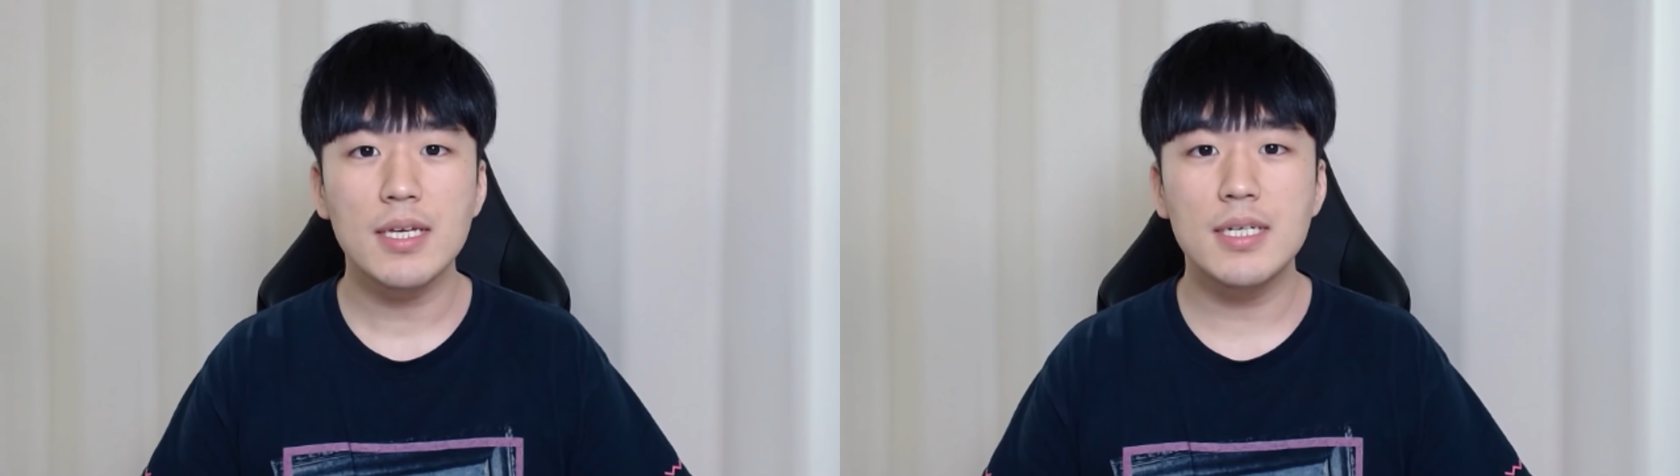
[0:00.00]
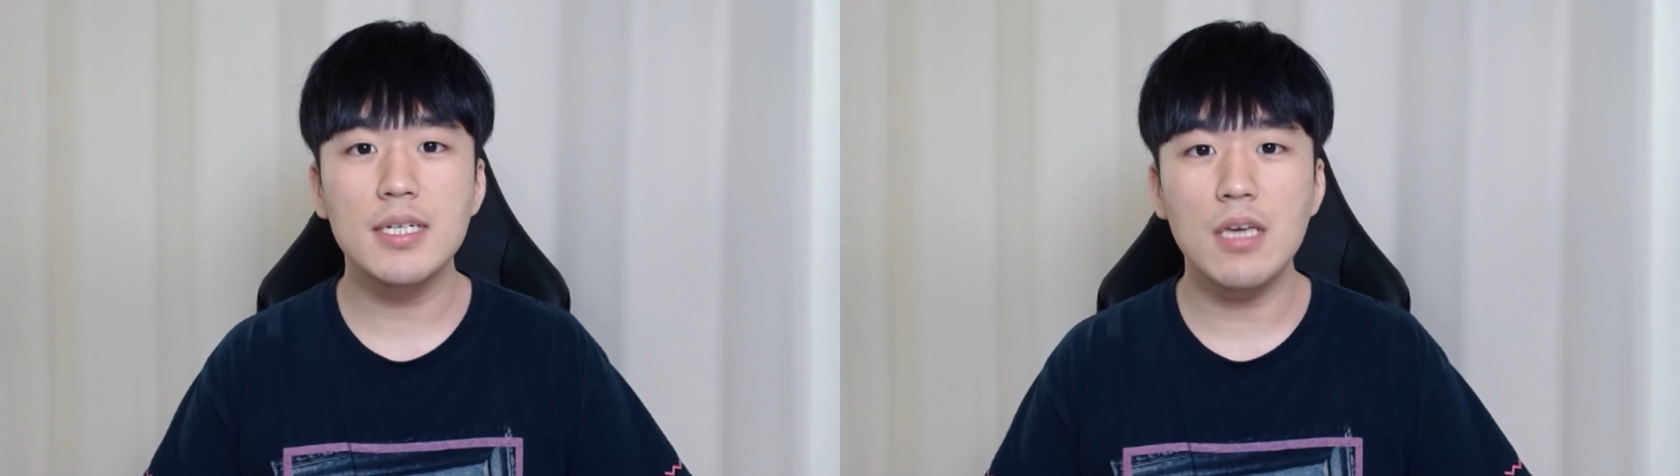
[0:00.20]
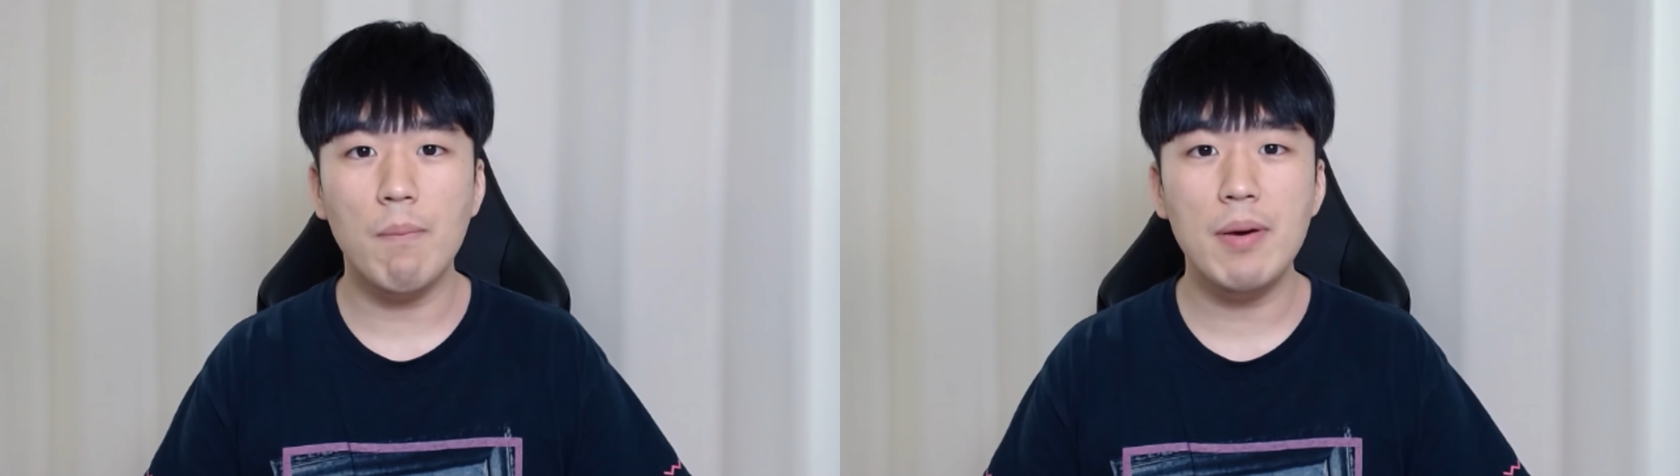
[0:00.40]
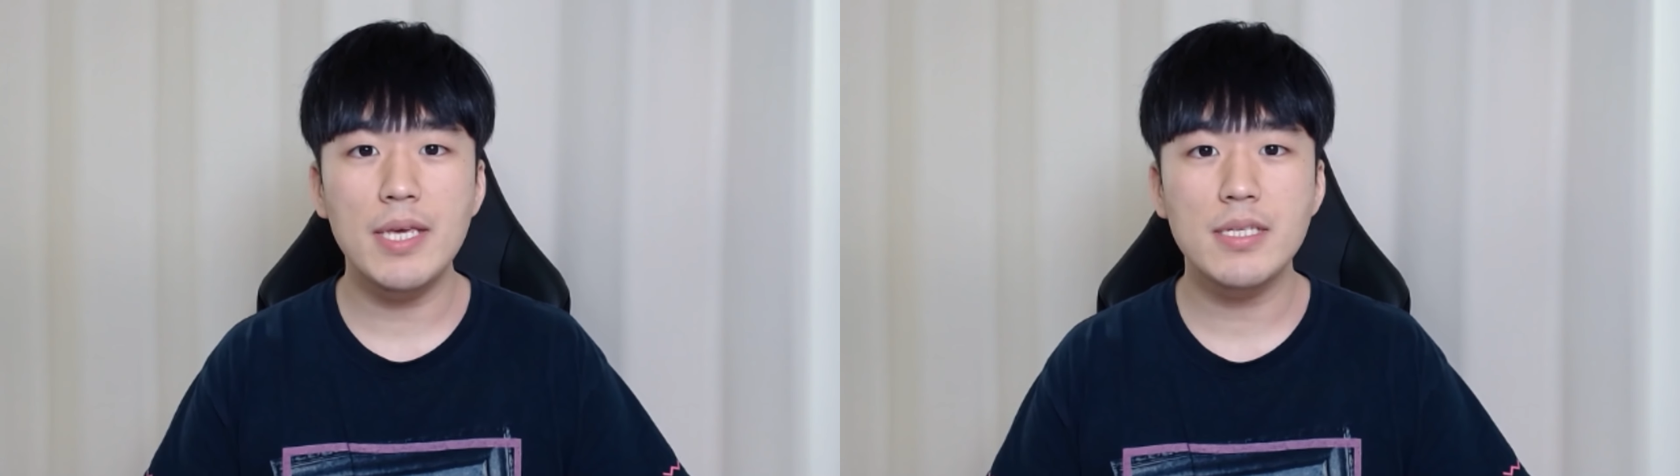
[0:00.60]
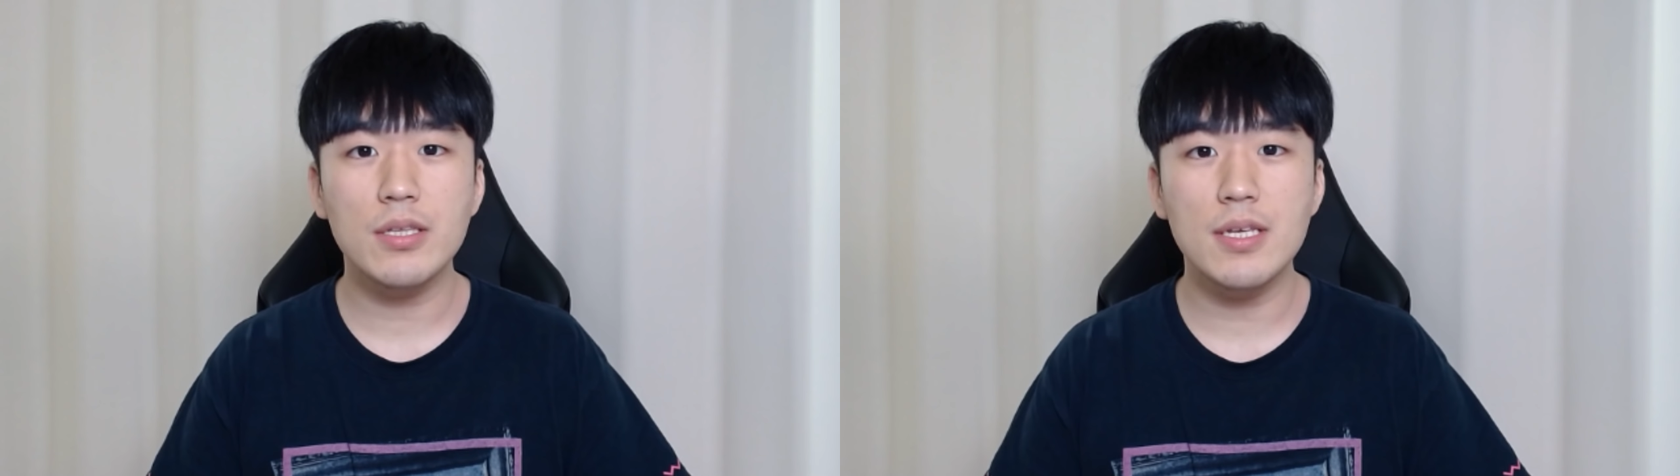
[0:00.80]
그 옆에
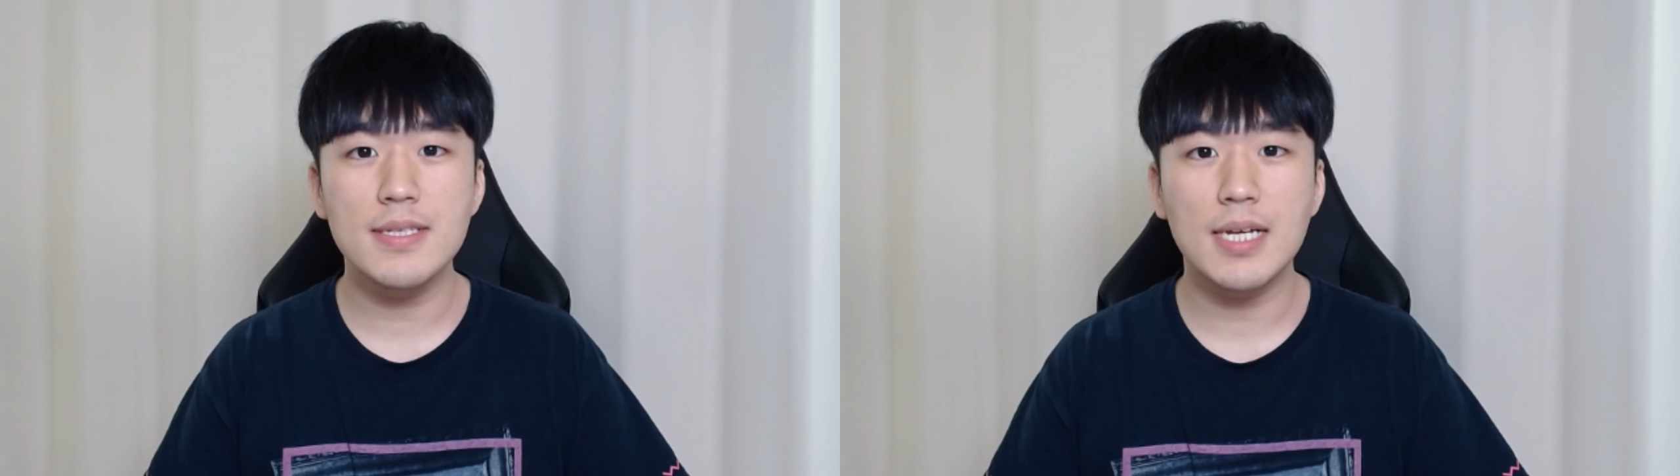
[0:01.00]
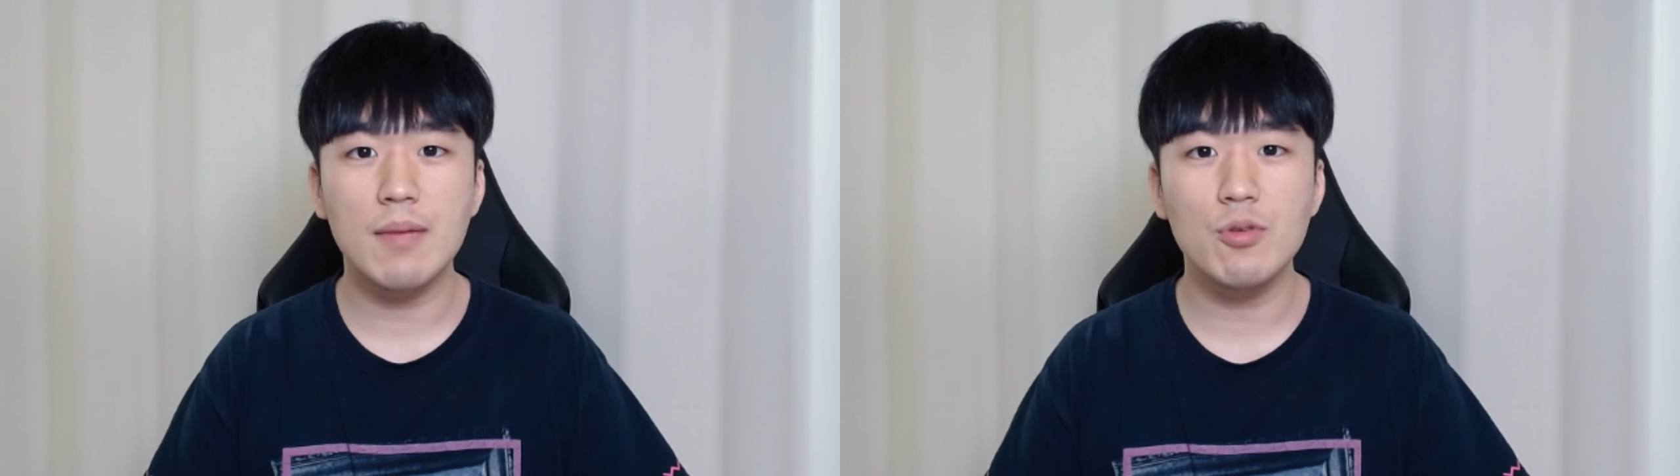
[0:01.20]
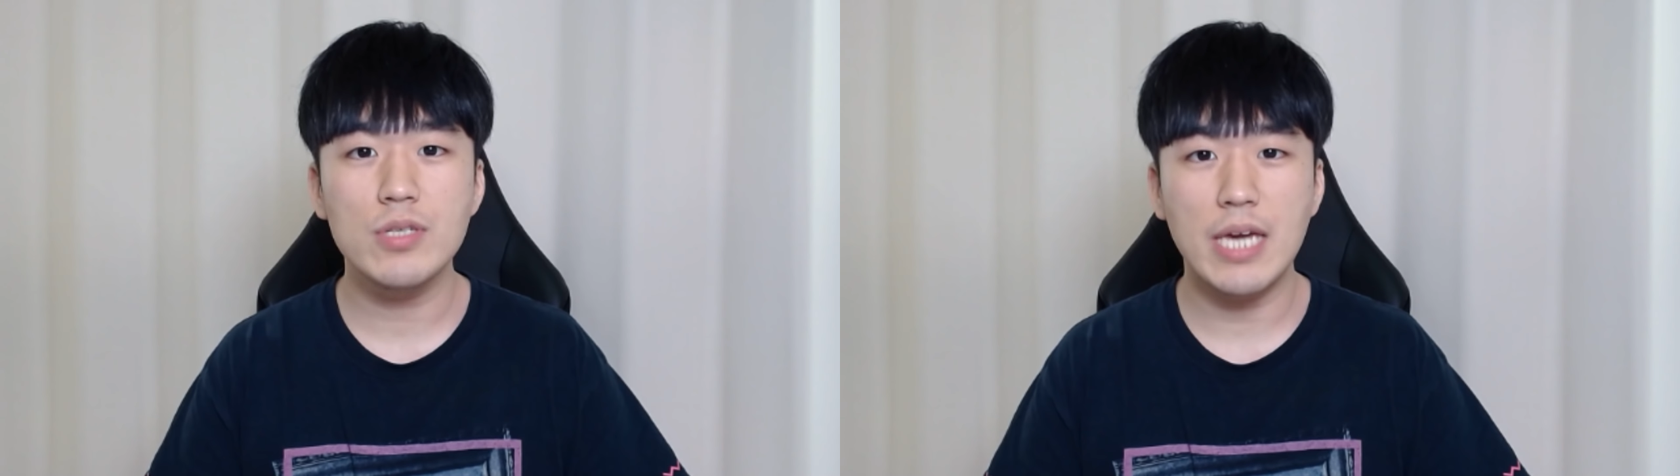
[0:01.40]
있었던 사람도